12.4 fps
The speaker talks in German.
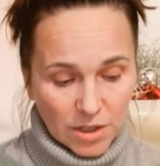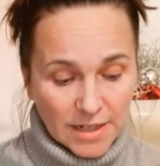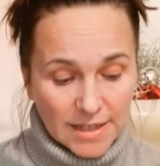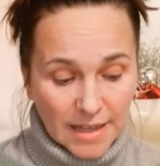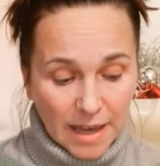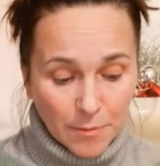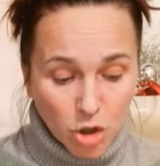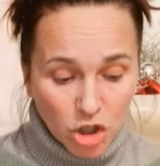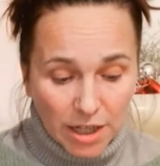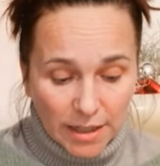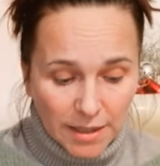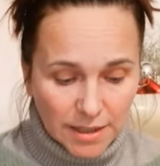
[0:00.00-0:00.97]
denn es gab
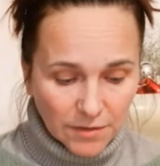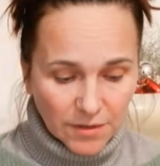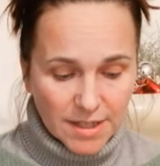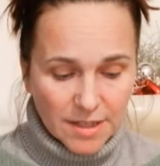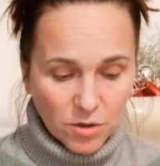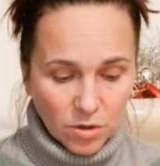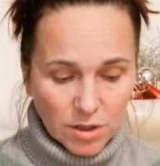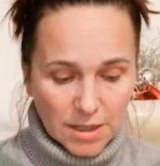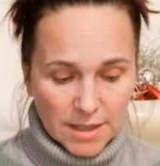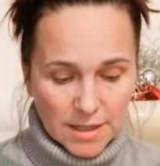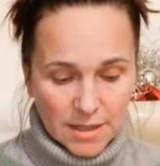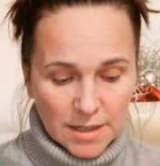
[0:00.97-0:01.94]
ständig etwas
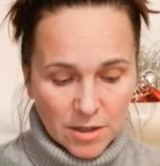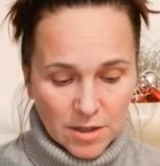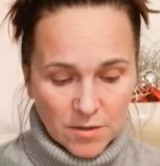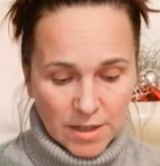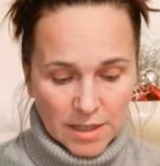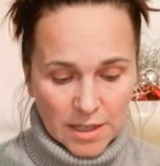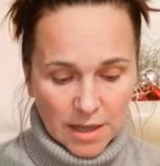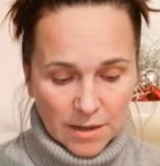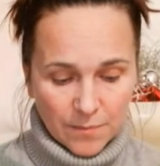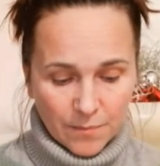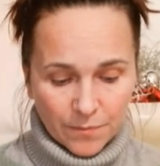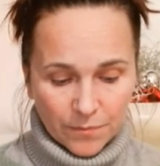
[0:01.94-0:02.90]
Neues in ihr zu
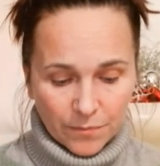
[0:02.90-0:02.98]
entdecken.